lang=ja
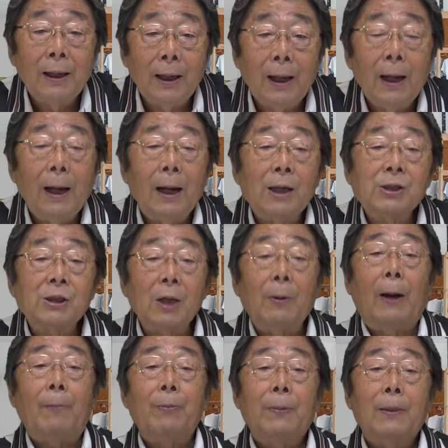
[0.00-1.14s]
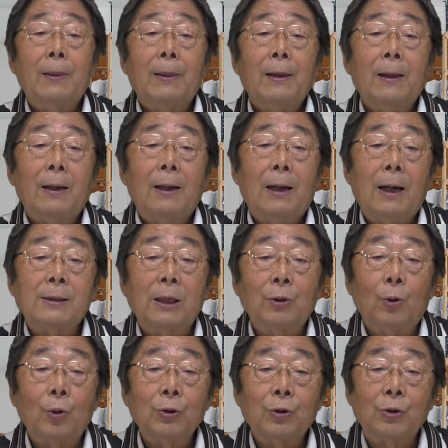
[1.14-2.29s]
え、明日は朝
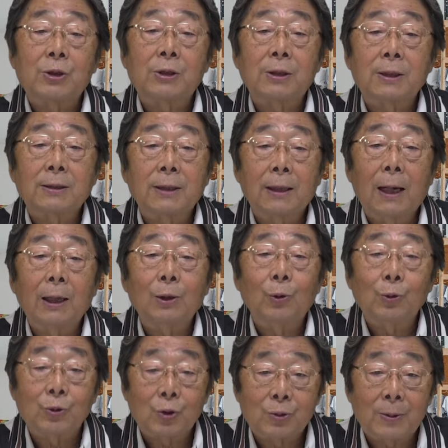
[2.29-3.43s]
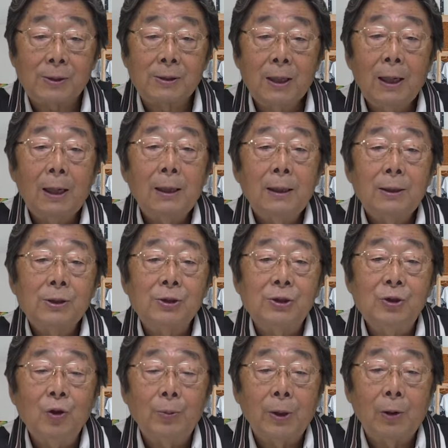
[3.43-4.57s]
の吉久さんが登場します。
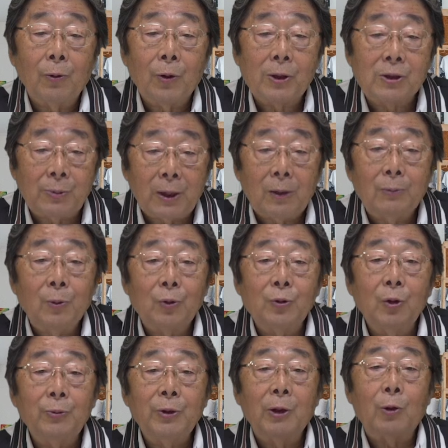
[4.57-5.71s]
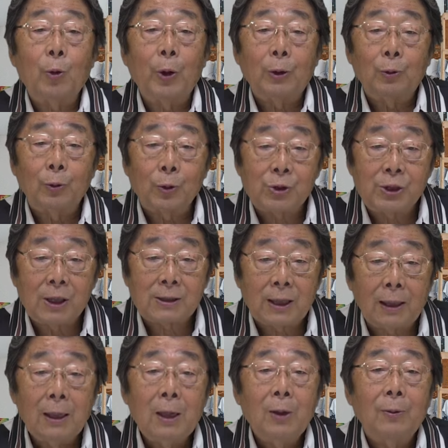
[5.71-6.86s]
水曜日はお休み、木曜日は小屋の年屋さ
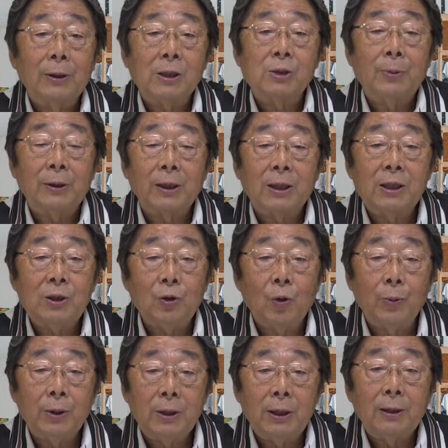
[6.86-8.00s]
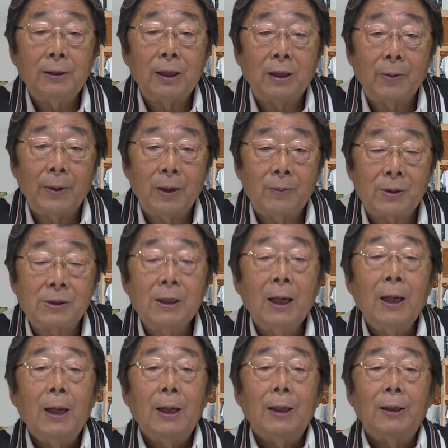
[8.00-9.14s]
ん。私また金曜日に出てまいります。
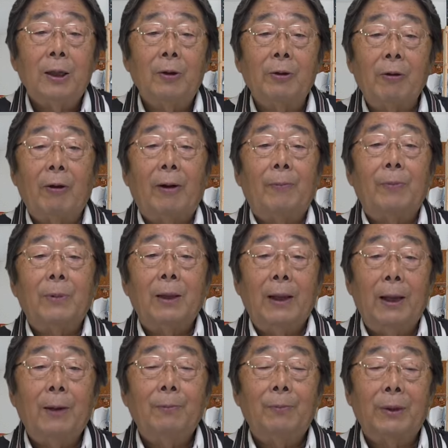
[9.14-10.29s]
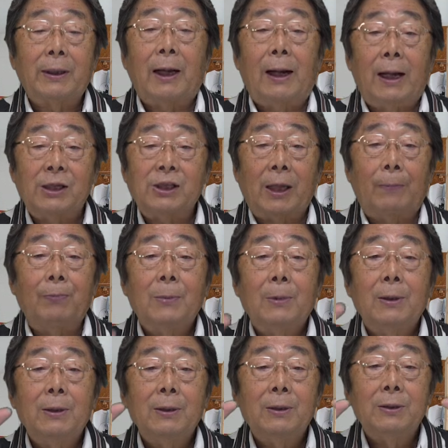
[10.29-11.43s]
ではでは、え、また明日。
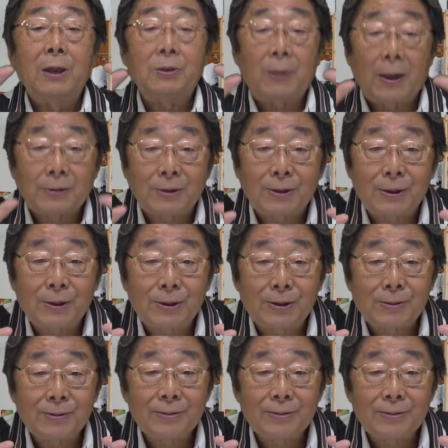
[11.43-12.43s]
失礼します。